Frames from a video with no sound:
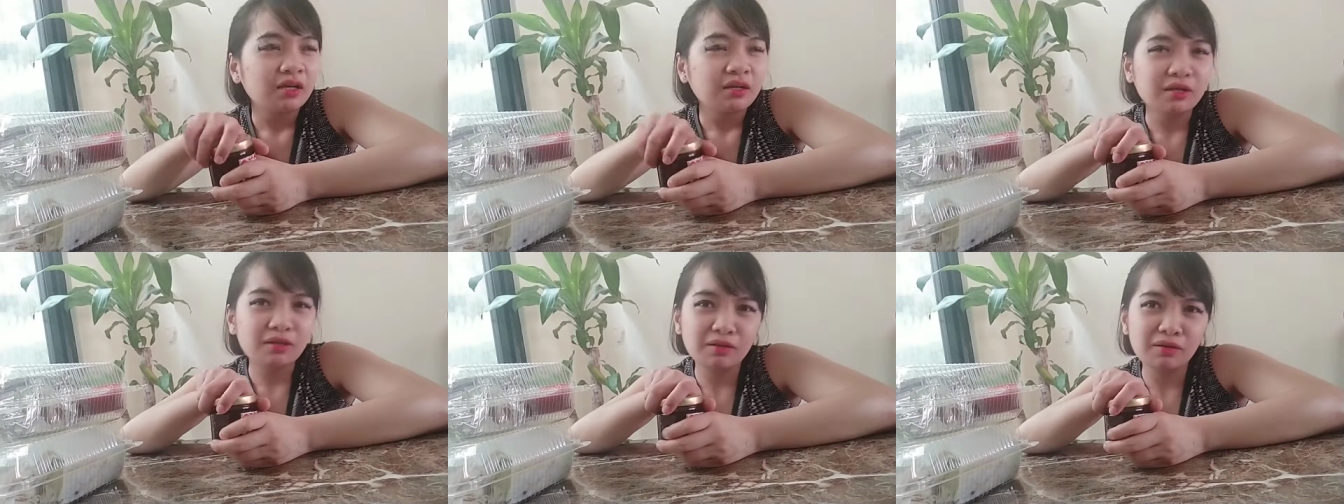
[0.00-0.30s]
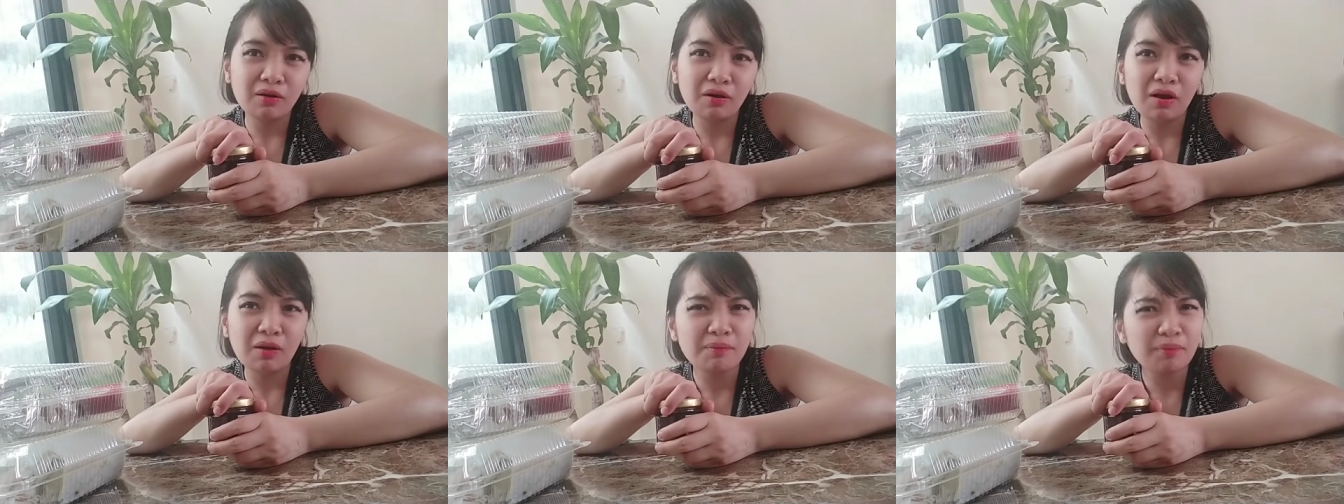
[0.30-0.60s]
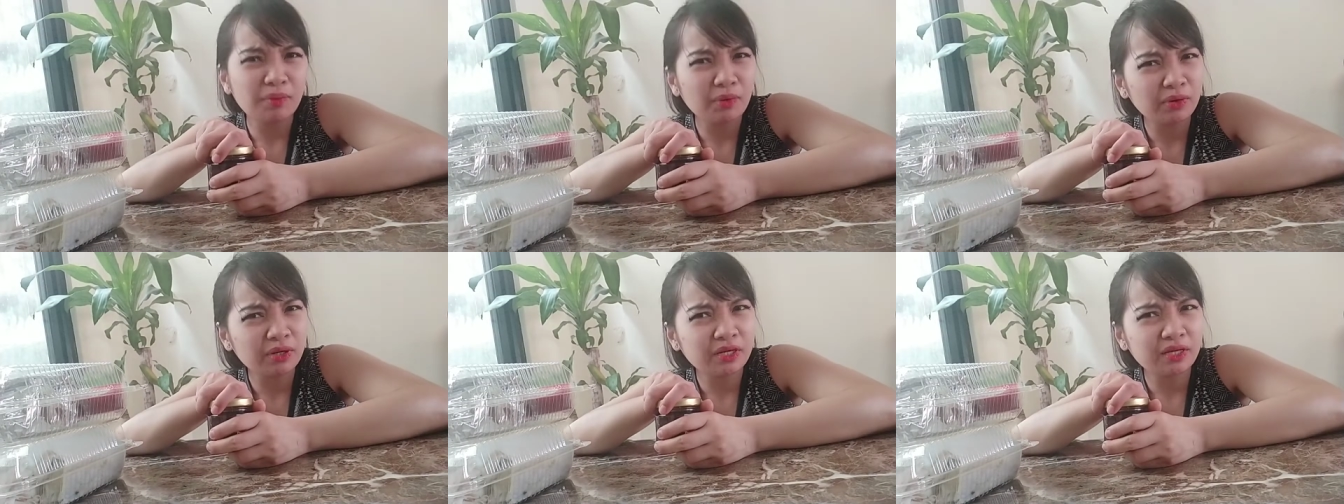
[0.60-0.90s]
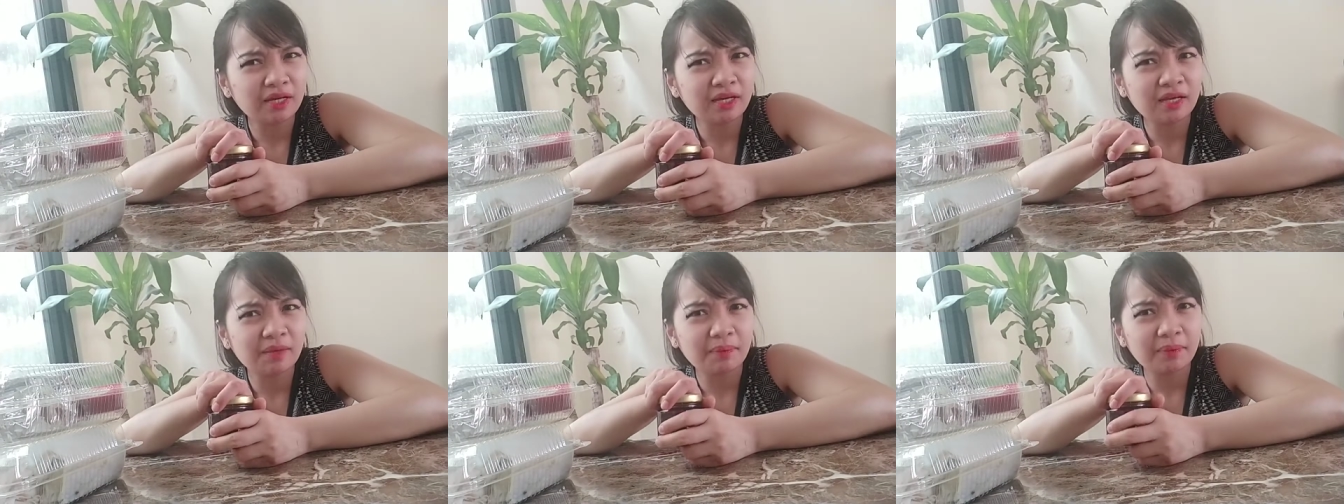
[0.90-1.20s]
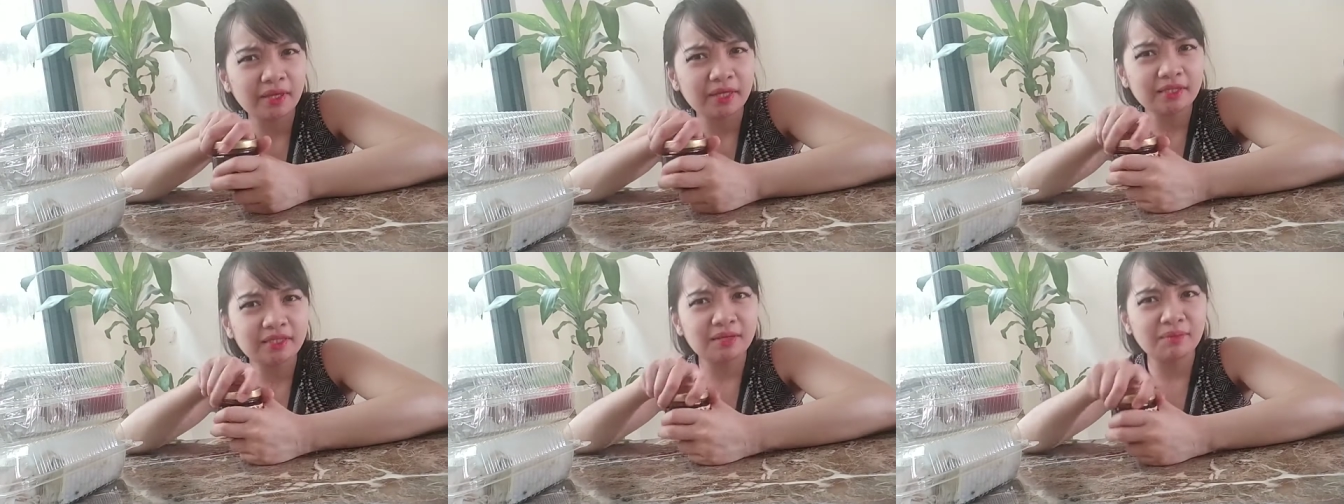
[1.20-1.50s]
you know, ang boring kaya
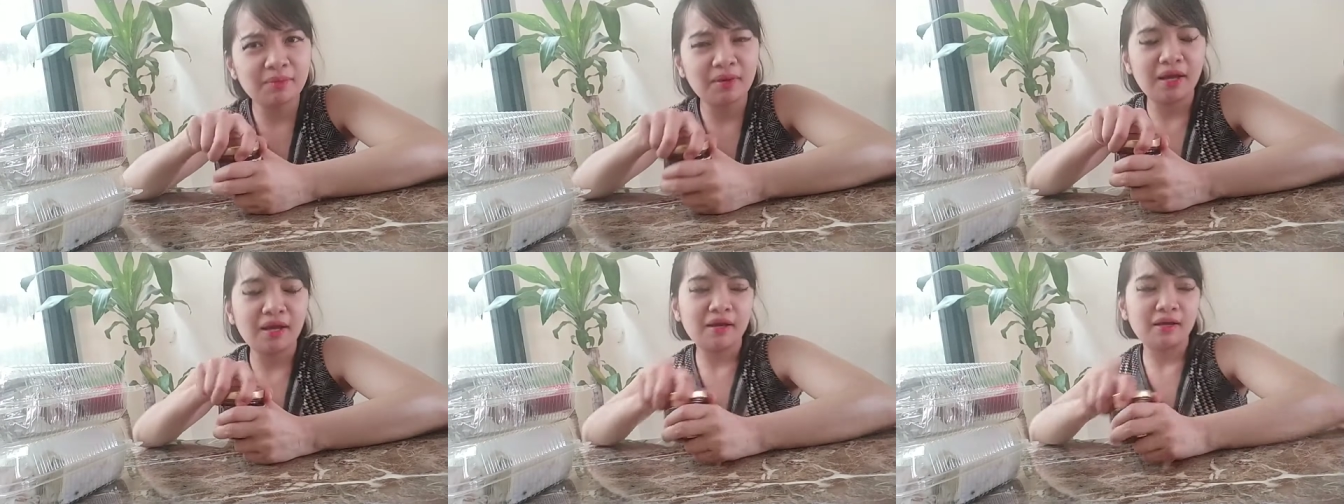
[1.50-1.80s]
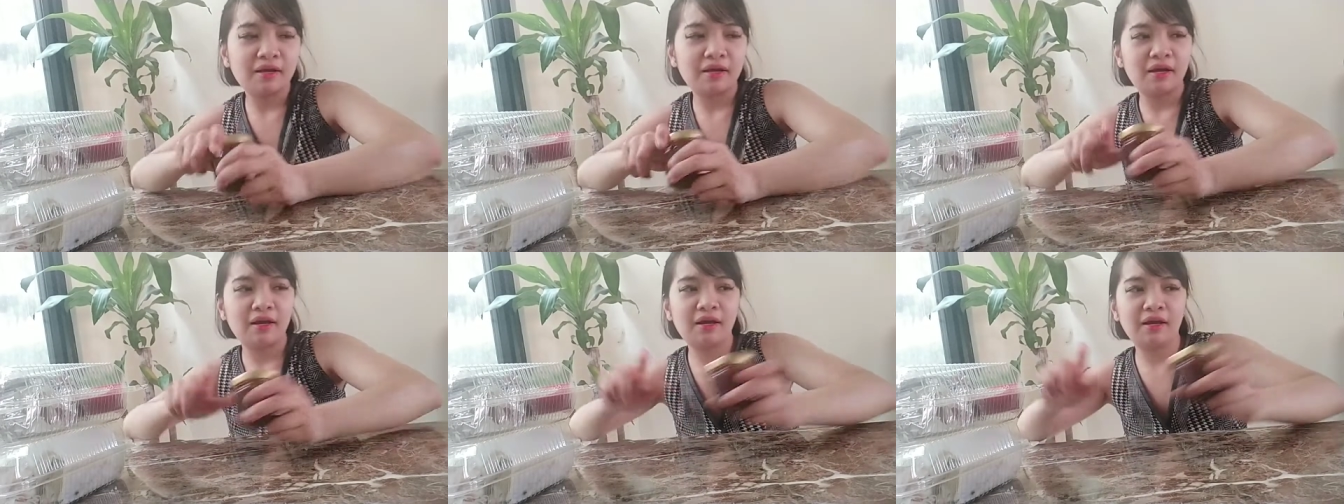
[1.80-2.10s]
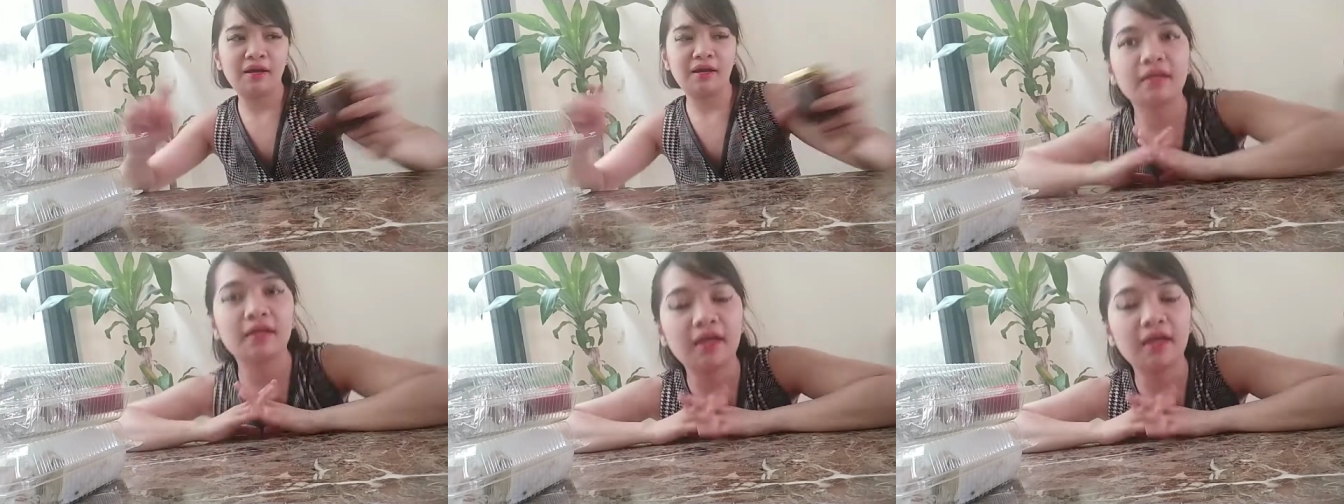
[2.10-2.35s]
pag hindi maha.